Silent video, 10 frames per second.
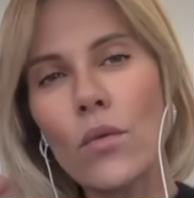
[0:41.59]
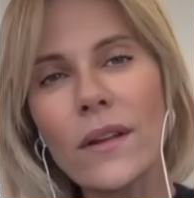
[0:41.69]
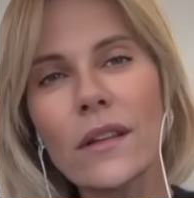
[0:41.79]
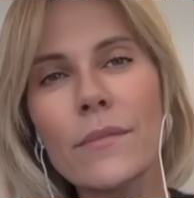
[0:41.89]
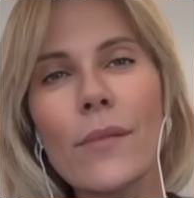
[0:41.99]

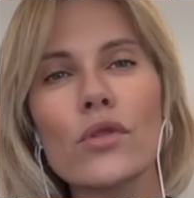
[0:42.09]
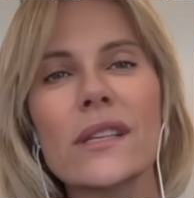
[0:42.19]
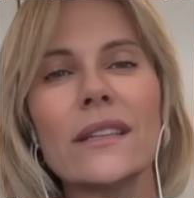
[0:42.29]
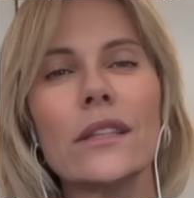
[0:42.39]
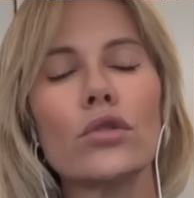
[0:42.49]
Quanto abbiamo
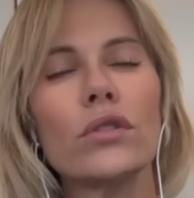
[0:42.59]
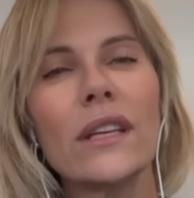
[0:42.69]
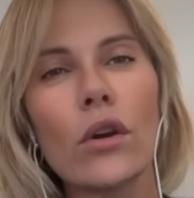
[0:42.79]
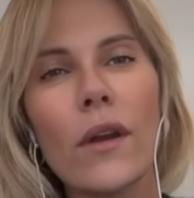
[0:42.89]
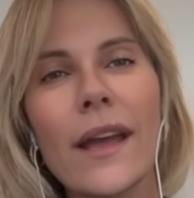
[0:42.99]
sentito
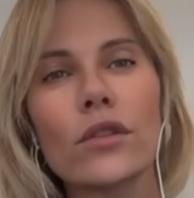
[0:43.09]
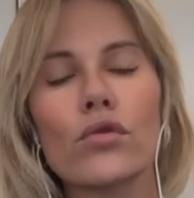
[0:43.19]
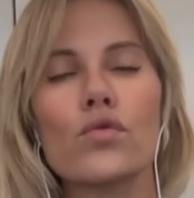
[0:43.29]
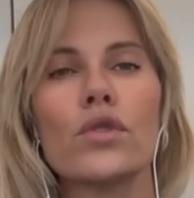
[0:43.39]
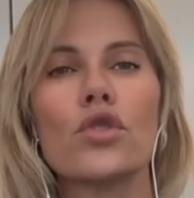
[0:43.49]
dire o
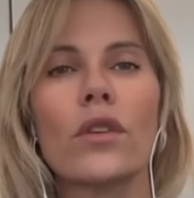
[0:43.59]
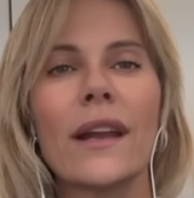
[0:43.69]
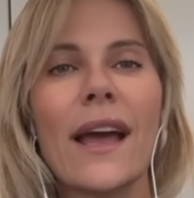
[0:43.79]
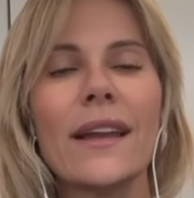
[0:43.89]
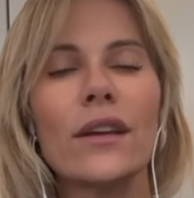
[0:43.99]
letto sui
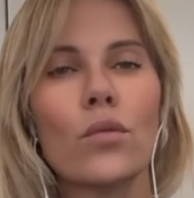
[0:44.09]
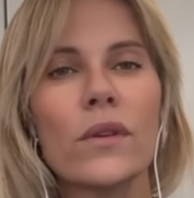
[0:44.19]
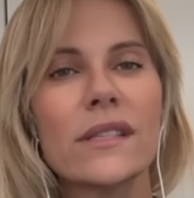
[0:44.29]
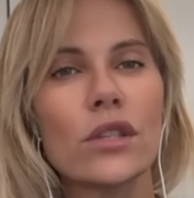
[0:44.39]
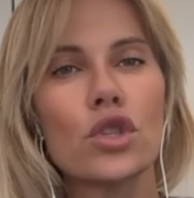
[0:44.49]
giornali in
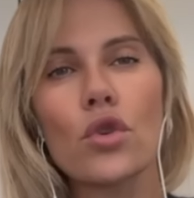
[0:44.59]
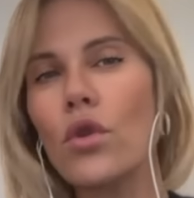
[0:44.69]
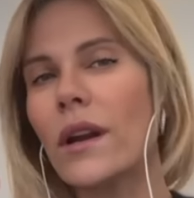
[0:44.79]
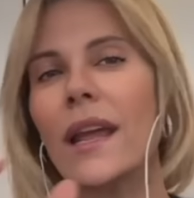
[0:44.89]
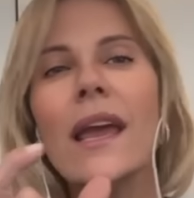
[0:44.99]
questi
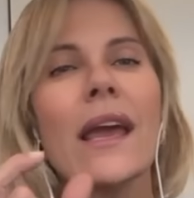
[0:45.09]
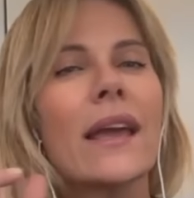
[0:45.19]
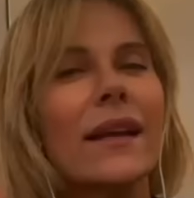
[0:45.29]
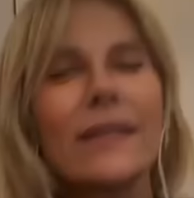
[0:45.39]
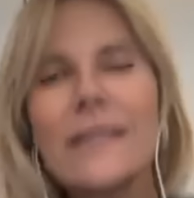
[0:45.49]
giorni,
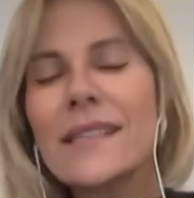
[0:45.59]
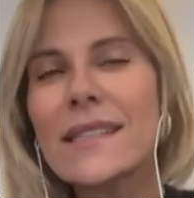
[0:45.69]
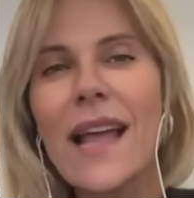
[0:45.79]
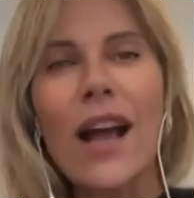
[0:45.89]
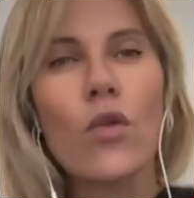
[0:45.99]
il
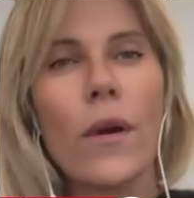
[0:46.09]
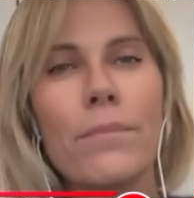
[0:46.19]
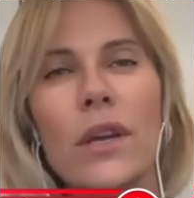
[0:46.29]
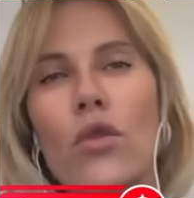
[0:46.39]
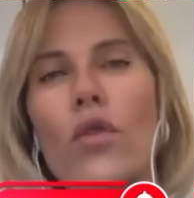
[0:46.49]
distacco è
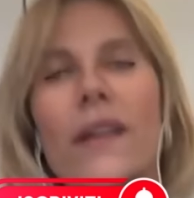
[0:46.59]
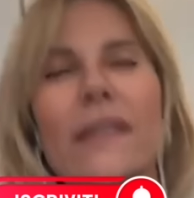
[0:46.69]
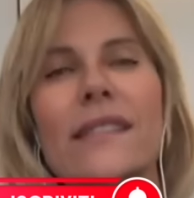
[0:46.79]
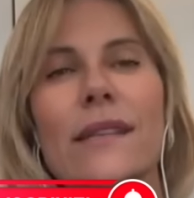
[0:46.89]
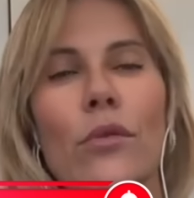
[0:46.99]

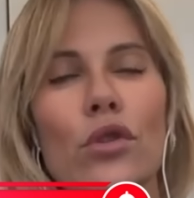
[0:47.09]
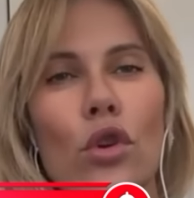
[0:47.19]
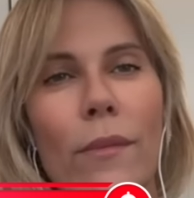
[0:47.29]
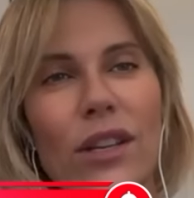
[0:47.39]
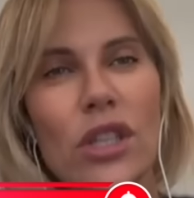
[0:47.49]
piccolissimo,
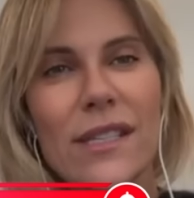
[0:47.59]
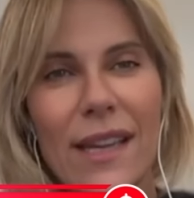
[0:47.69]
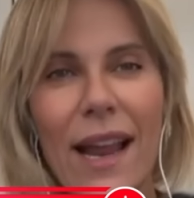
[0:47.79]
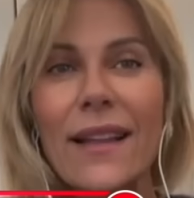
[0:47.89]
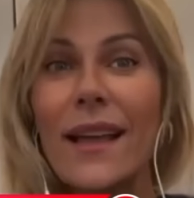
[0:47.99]
insomma ci
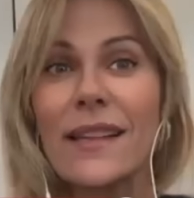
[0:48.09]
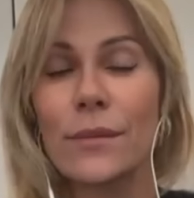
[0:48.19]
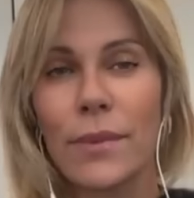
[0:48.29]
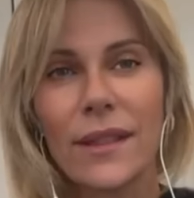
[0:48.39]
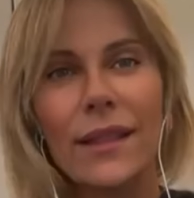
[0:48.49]
sarà da
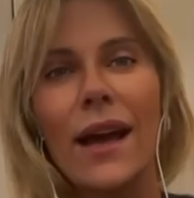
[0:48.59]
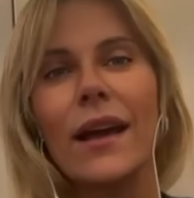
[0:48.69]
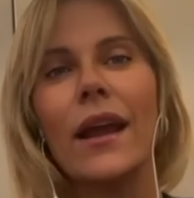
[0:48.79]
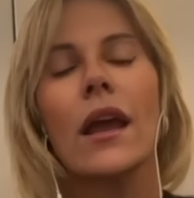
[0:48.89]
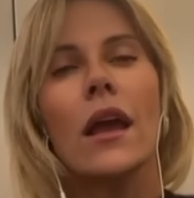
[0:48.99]

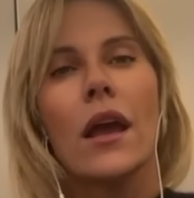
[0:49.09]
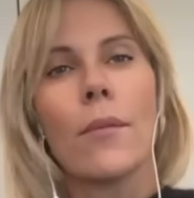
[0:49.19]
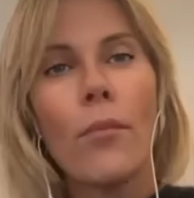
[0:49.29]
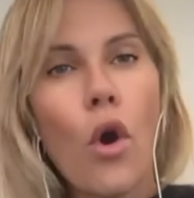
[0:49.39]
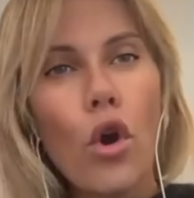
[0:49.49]
aspettare
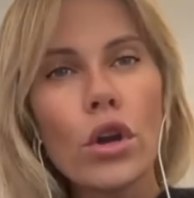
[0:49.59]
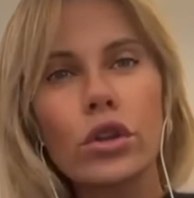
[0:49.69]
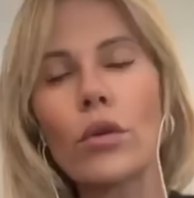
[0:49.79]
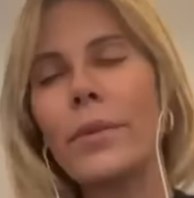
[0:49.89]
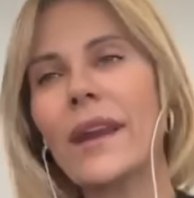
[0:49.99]

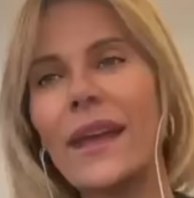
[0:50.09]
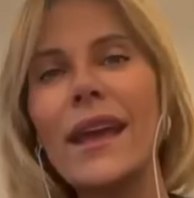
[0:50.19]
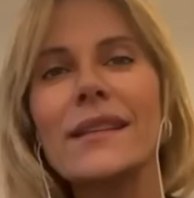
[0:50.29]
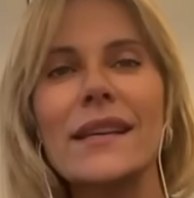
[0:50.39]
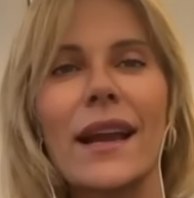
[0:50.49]
molto
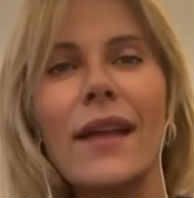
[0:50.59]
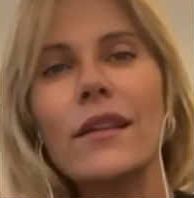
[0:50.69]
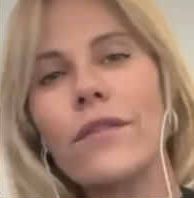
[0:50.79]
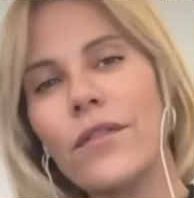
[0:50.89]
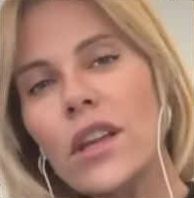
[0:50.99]
perché sarà
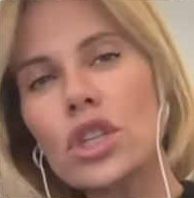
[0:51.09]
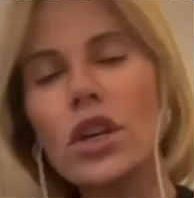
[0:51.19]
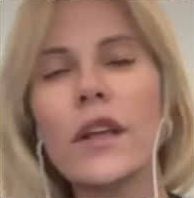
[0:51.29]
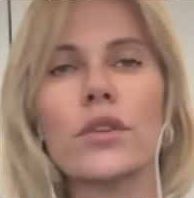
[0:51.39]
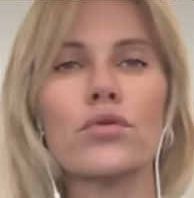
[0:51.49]

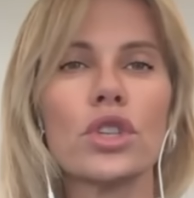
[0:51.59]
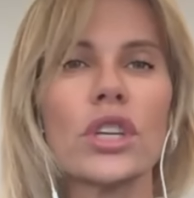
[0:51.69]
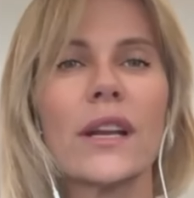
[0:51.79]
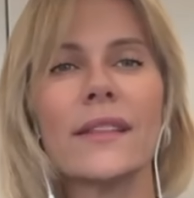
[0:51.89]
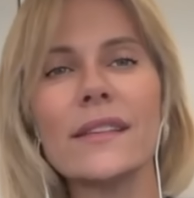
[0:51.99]
difficile
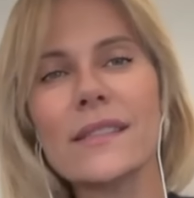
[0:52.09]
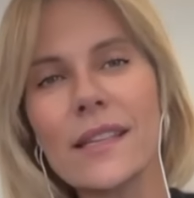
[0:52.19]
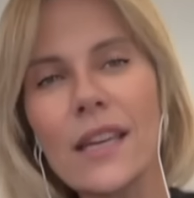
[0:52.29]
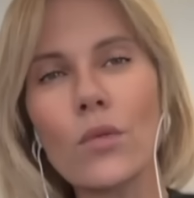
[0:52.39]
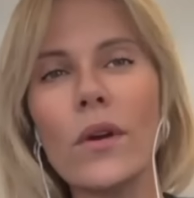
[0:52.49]
riuscire a
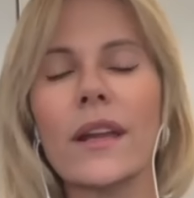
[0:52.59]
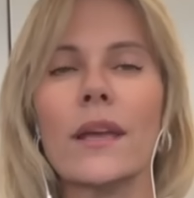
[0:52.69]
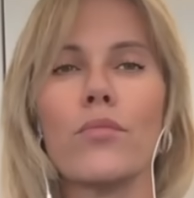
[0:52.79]
distinguere chi